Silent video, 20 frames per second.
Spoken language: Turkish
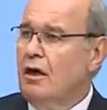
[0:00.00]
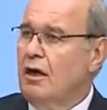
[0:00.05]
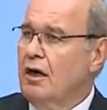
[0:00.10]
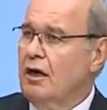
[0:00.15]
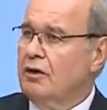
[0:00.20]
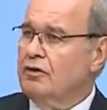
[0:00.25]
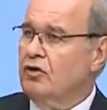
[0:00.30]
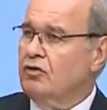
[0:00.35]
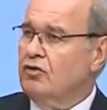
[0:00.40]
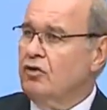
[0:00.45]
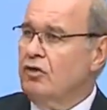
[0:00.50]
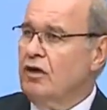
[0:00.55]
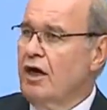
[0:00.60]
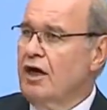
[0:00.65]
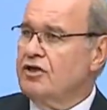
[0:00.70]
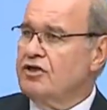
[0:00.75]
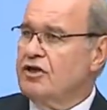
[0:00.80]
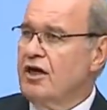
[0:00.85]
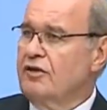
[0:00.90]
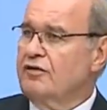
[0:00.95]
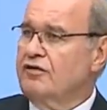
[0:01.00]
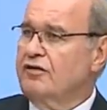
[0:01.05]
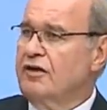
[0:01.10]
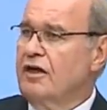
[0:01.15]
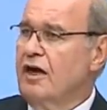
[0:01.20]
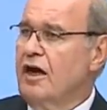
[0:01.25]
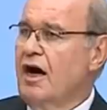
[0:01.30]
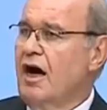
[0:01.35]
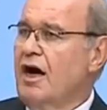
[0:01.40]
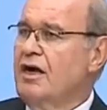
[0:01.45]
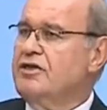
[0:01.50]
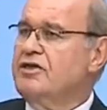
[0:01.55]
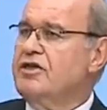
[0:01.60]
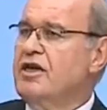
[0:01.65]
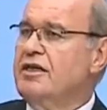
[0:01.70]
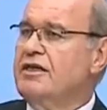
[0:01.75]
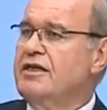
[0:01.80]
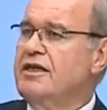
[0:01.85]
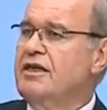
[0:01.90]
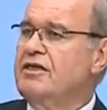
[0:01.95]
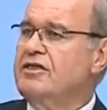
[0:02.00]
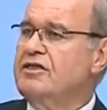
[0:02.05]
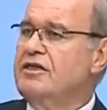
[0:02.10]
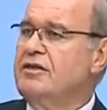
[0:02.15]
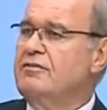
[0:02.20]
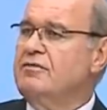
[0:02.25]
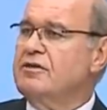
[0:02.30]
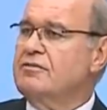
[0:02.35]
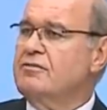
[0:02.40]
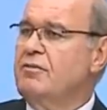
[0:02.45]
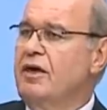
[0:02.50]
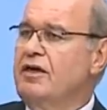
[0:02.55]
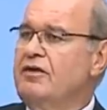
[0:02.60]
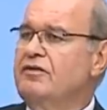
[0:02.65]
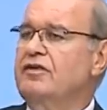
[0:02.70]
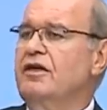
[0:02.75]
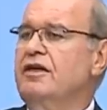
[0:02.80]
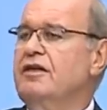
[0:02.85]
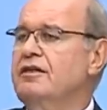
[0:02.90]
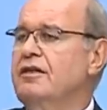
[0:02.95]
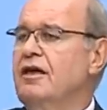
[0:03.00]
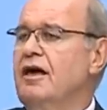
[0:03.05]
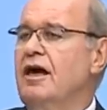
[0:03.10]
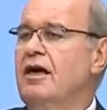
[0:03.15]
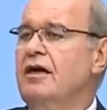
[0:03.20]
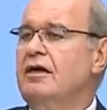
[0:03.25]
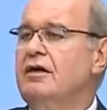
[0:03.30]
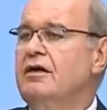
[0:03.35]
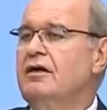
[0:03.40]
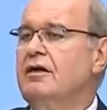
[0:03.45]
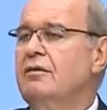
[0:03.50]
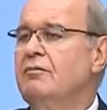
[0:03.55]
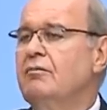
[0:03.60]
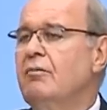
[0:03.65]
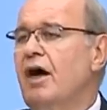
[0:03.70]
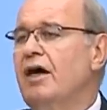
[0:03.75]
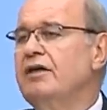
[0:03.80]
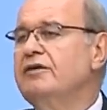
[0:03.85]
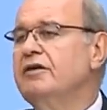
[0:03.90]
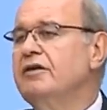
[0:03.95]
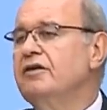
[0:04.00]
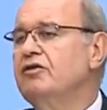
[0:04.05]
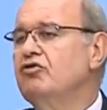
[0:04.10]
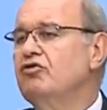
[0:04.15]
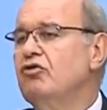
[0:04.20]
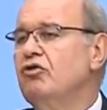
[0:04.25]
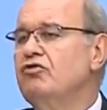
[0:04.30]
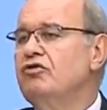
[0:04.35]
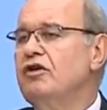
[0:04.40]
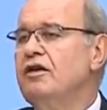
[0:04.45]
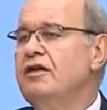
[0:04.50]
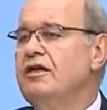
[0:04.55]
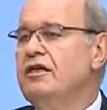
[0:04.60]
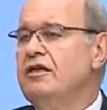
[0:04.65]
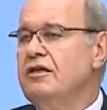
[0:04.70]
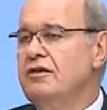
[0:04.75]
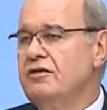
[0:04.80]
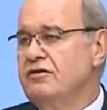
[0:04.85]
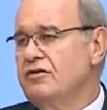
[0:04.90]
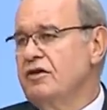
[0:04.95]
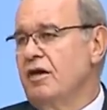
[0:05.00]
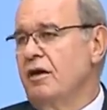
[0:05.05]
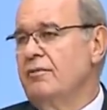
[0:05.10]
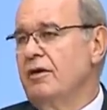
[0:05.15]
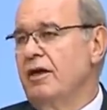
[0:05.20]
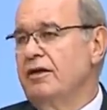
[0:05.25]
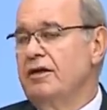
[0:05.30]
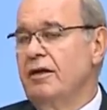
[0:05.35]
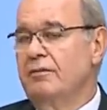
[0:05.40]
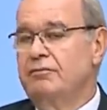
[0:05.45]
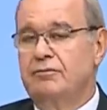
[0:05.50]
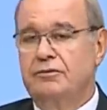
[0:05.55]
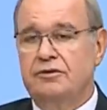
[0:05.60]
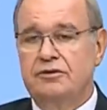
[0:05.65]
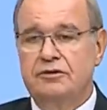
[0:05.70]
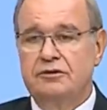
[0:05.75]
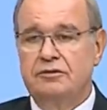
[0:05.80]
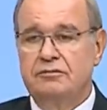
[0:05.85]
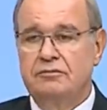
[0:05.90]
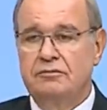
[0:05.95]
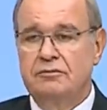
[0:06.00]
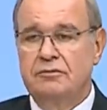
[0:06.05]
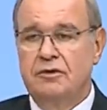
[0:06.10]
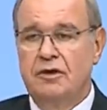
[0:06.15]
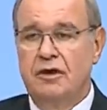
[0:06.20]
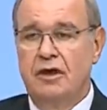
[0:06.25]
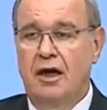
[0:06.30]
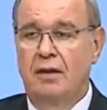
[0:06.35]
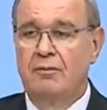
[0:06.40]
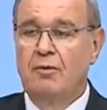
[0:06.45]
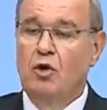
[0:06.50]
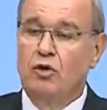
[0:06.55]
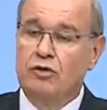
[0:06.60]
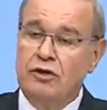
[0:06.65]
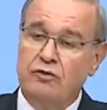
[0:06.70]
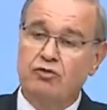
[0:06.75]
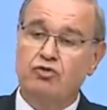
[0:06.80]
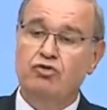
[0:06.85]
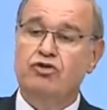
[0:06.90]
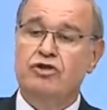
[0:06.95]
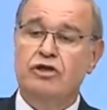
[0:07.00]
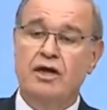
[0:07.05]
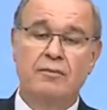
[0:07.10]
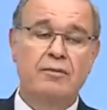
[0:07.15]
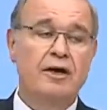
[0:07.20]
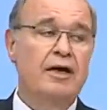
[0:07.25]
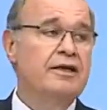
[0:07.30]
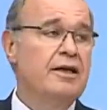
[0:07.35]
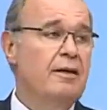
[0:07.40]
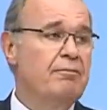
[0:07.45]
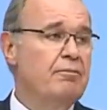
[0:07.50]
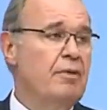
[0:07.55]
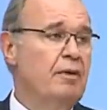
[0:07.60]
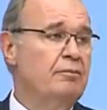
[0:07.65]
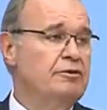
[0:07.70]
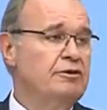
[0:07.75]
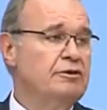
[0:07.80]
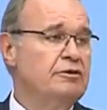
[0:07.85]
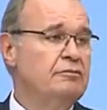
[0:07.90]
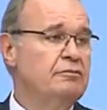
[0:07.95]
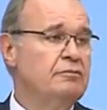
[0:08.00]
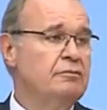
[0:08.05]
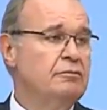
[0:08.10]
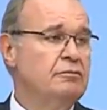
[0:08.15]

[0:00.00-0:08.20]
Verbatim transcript: Anadolu Ajansı ancak geçtiğimiz Mayıs ayında Biden'ın sözlerini İngilizce haber yapmış. Ama o da Türkçe haber yapmamış.